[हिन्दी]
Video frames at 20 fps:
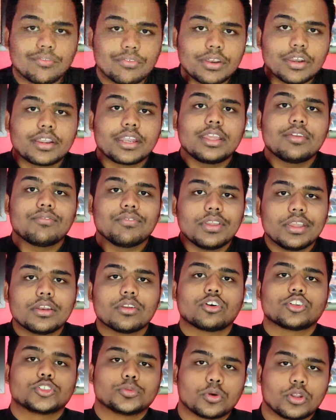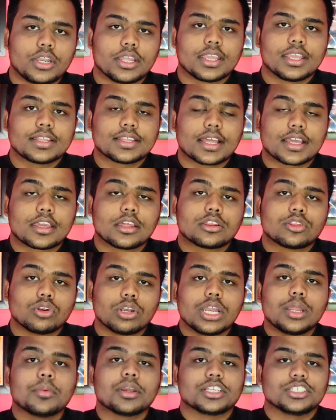इन्फिनिटी वी नॉच बोलेंगे ताकि
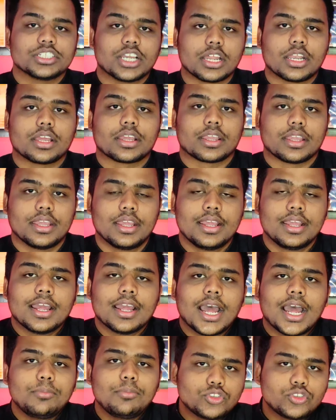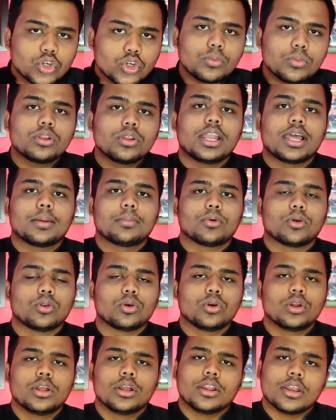सुनने में अच्छा लगे आप जो बोलना है
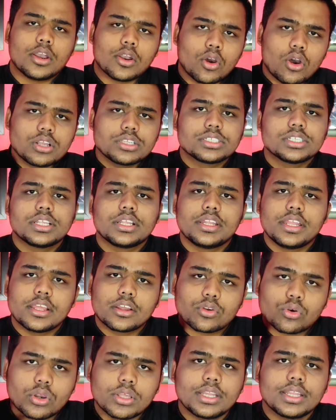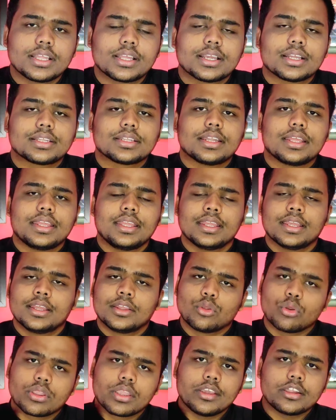बोलो नॉच दे दिए कोई दिक्कत नहीं
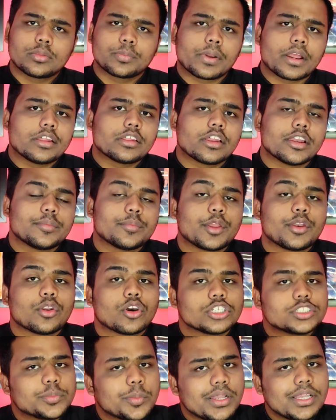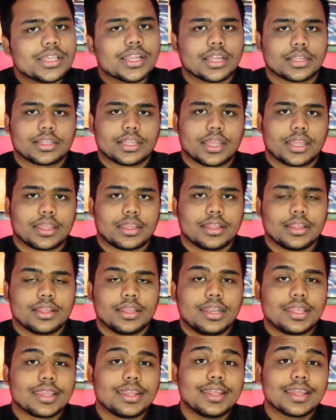क्योंकि इस प्राइस रेंज में नॉच मिल जाता
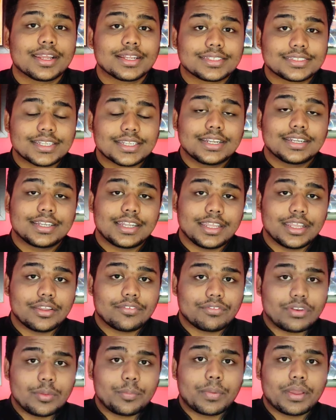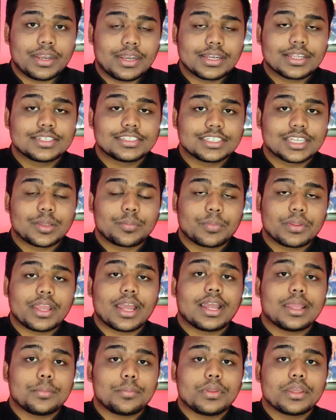है लेकिन एक अच्छा डी पैनल के जगह पे
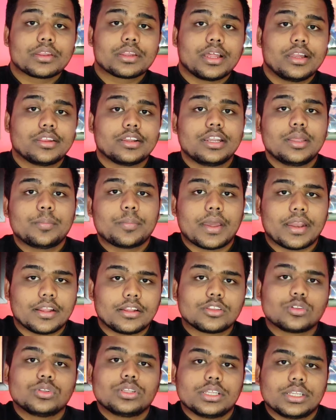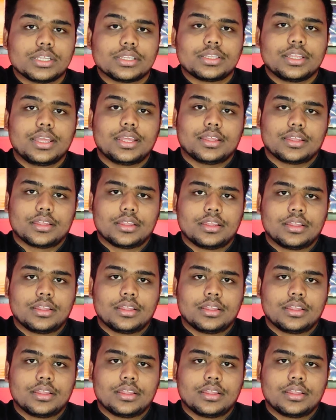आईपीएस एलसीडी पैनल तो दे देते